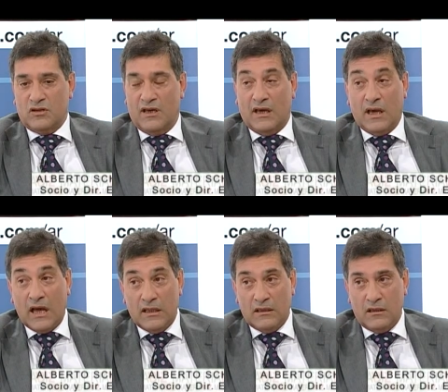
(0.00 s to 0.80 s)

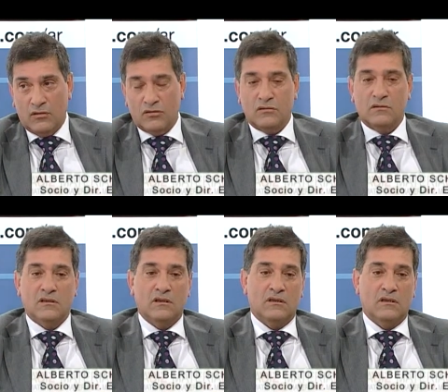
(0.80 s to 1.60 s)
escándalos
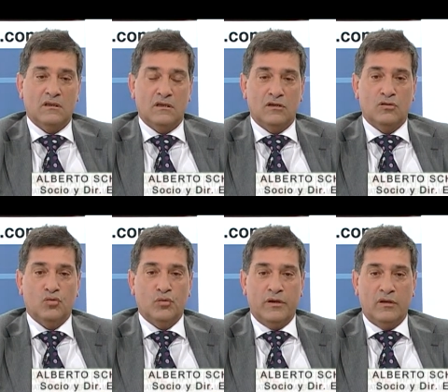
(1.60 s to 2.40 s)
este,
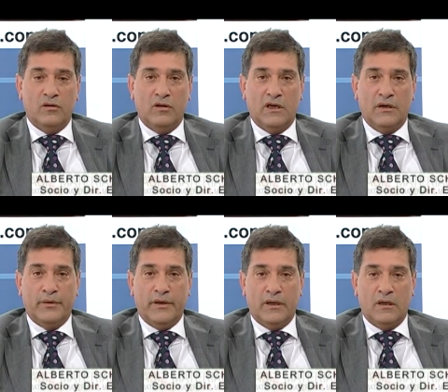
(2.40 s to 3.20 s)
tuvieron que
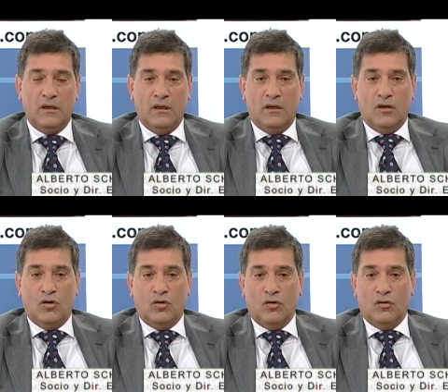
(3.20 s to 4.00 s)
ver
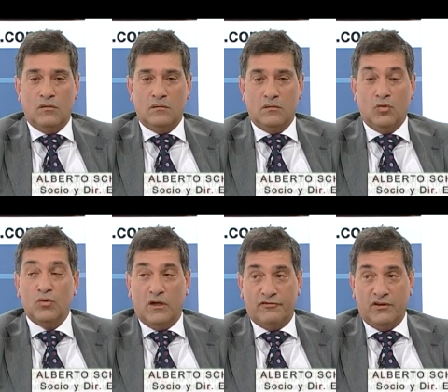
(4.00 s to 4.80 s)
con
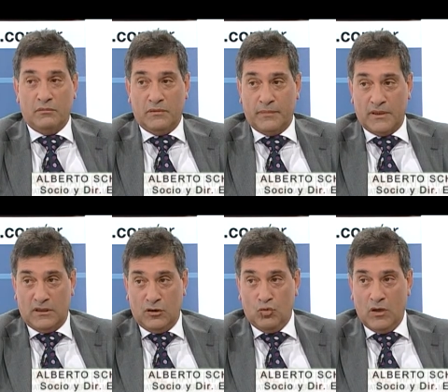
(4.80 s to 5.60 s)
una firma en
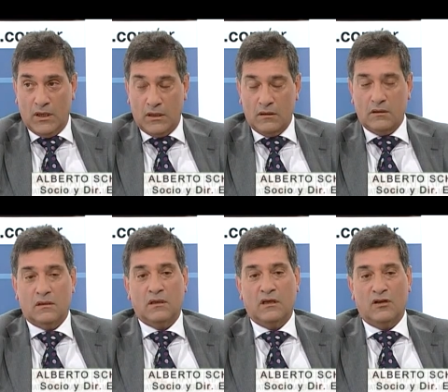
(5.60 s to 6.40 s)
particular.
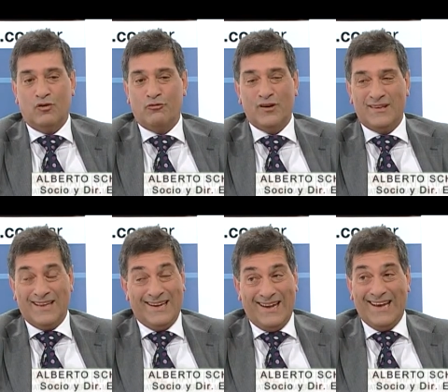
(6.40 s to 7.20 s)
no fue
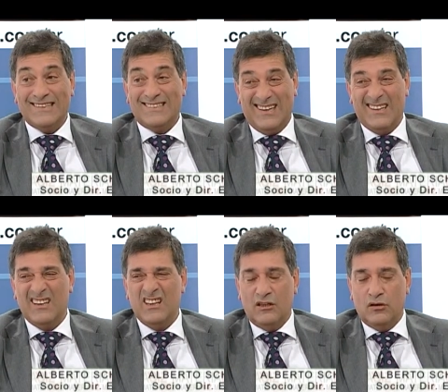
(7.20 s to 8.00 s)
tan
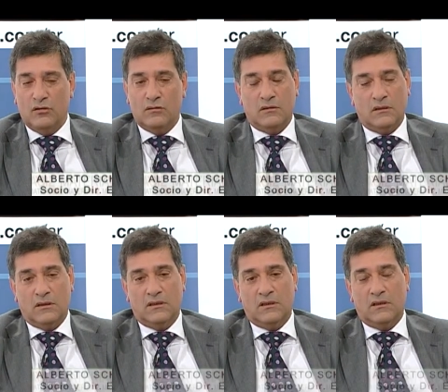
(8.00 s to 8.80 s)
extendido
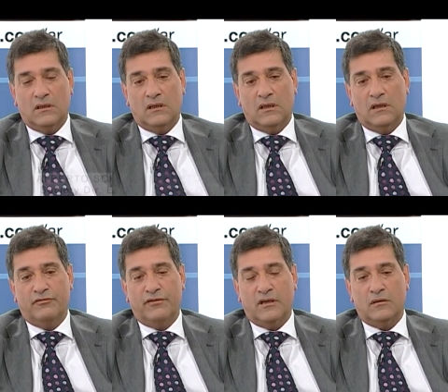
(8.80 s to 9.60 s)
este, el
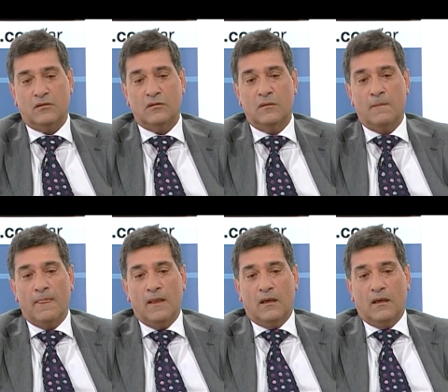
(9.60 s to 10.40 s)
efecto.
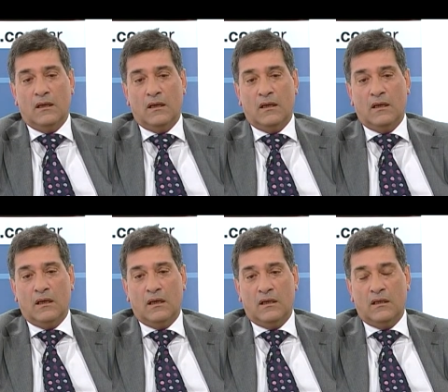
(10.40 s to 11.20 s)

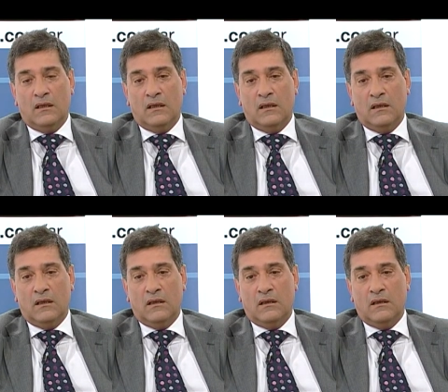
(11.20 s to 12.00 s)
Eh,
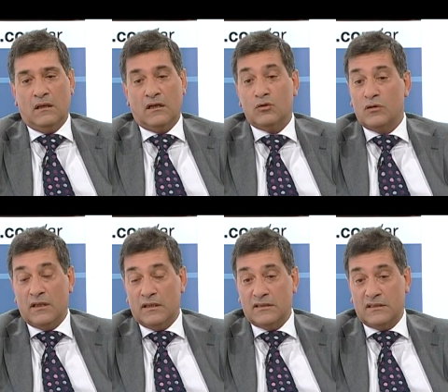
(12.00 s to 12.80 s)
y, Arthur
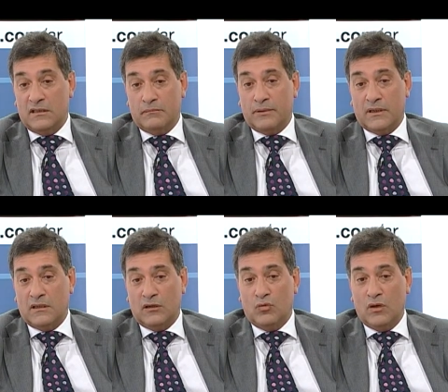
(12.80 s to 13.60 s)
Andersen en
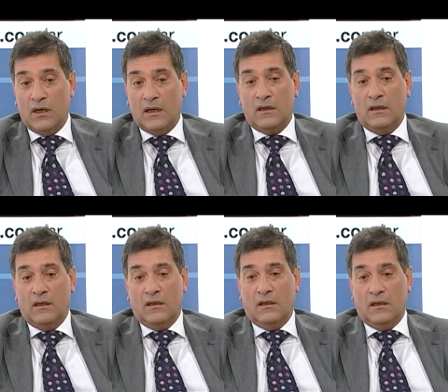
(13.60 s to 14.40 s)
particular,
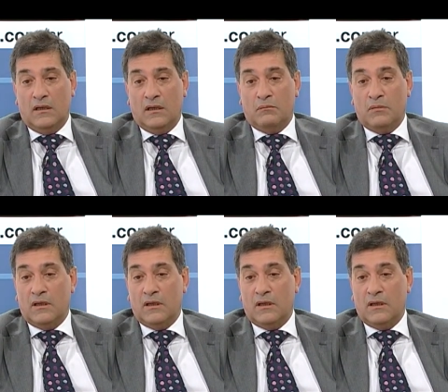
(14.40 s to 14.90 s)
en, mi